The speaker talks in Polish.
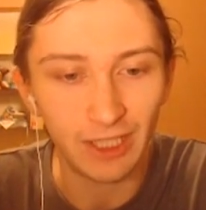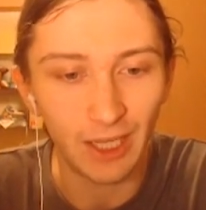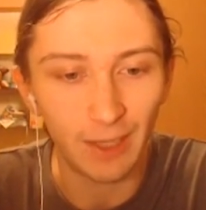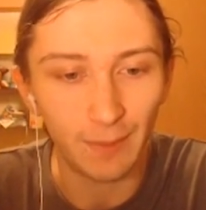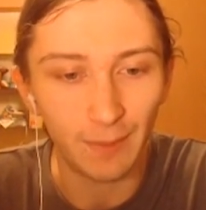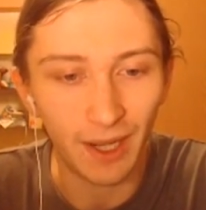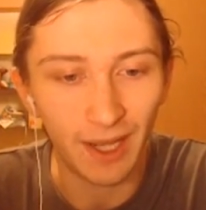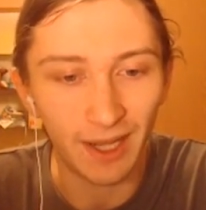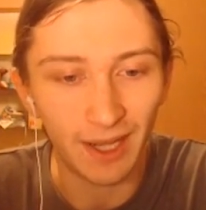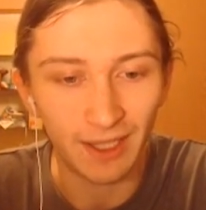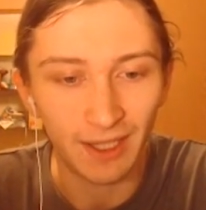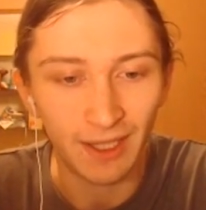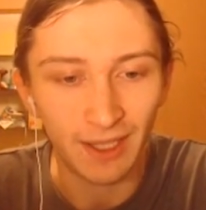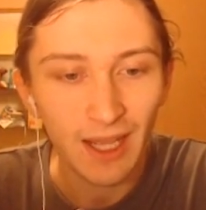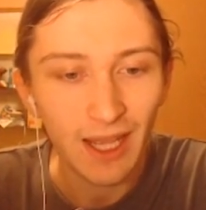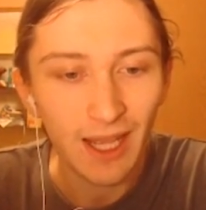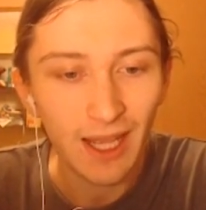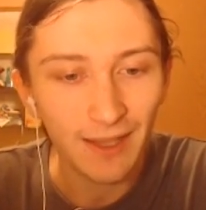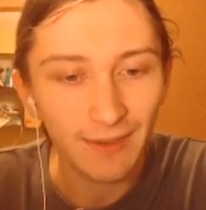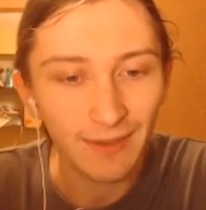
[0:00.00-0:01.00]
Witaj, pani.
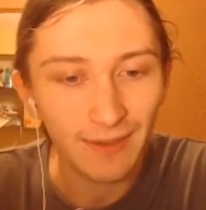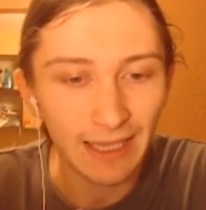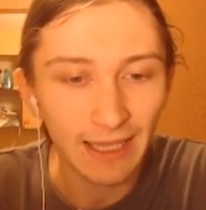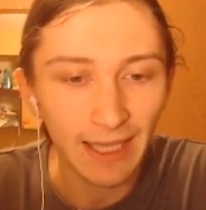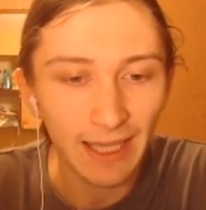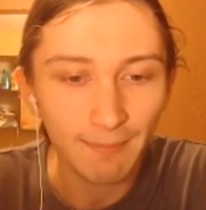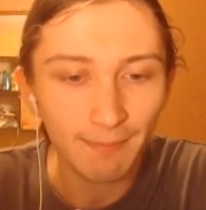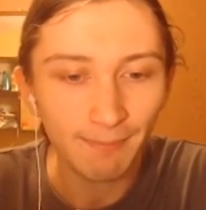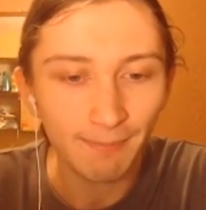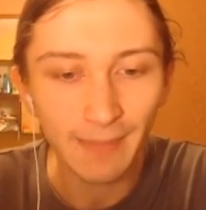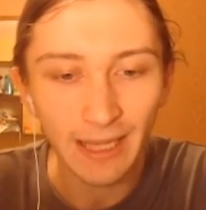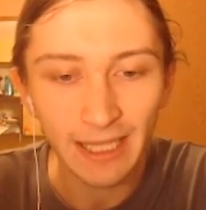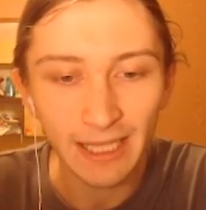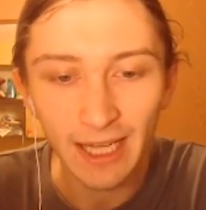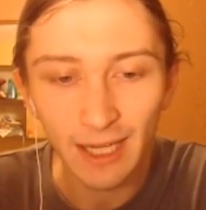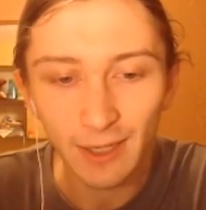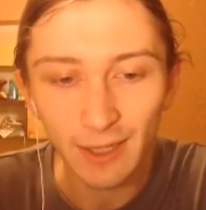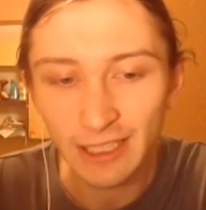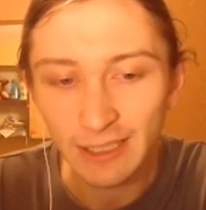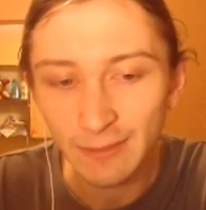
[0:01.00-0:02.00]
Witam,
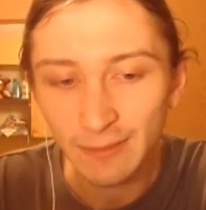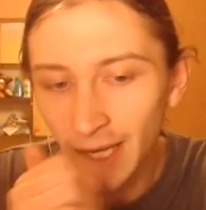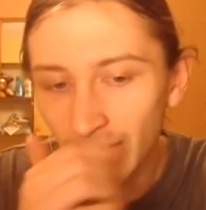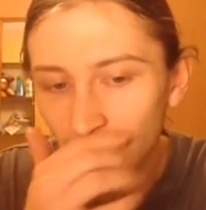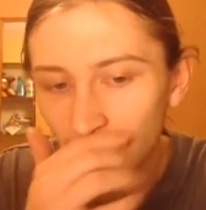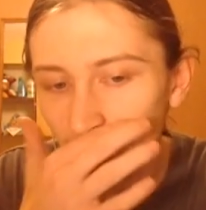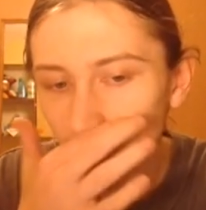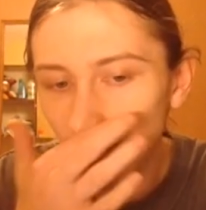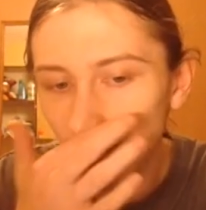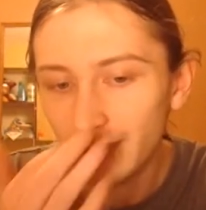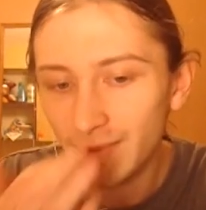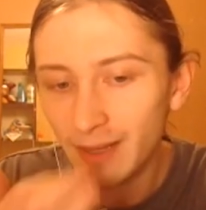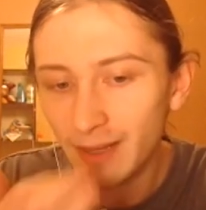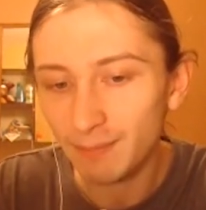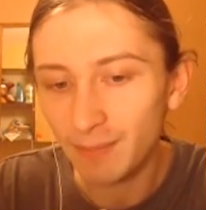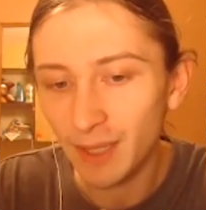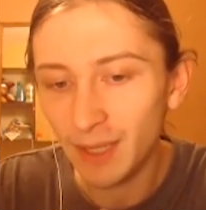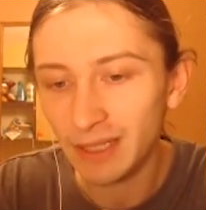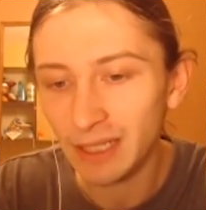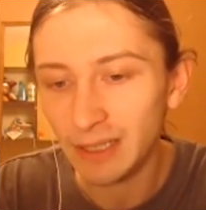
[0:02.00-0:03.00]
macie jakąś sprawę, bo ja
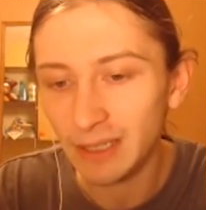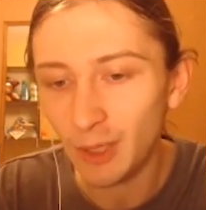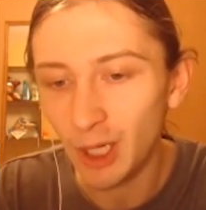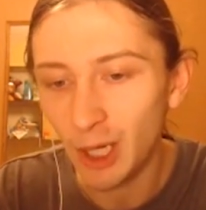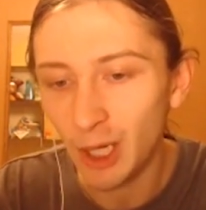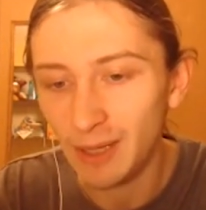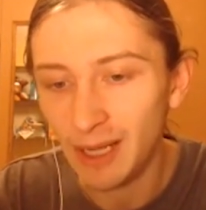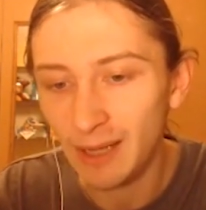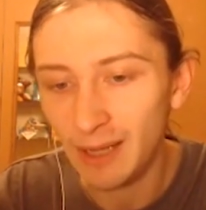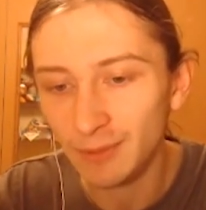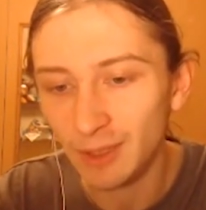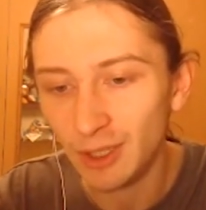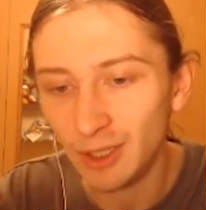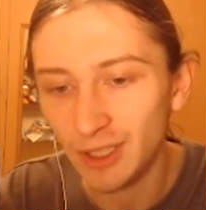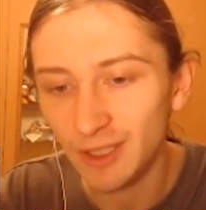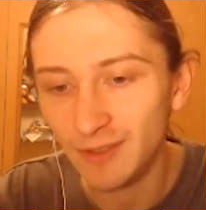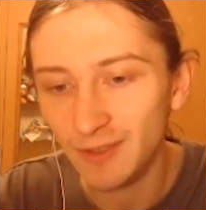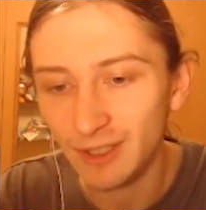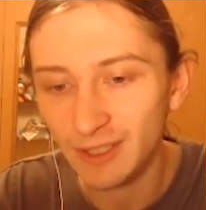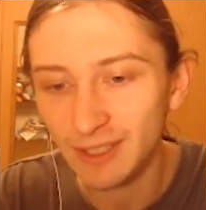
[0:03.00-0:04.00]
mam pewien problem do
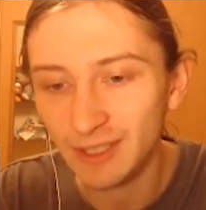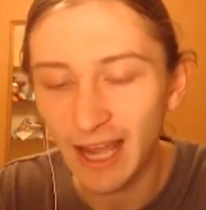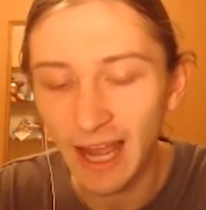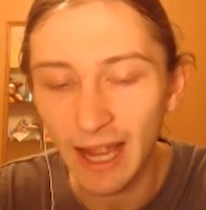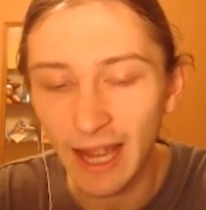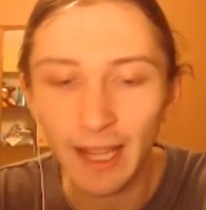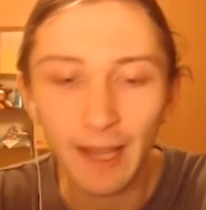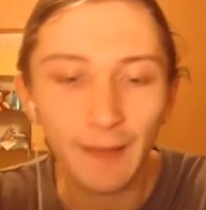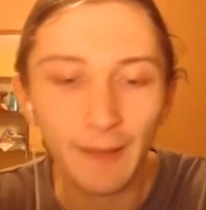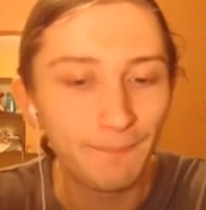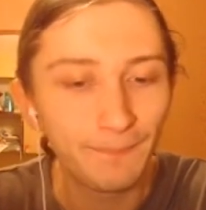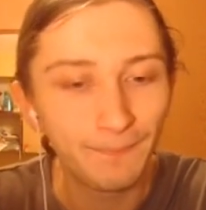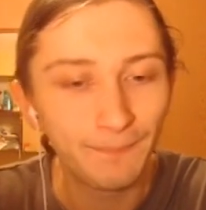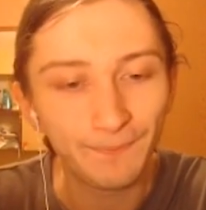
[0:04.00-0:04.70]
rozwiązania.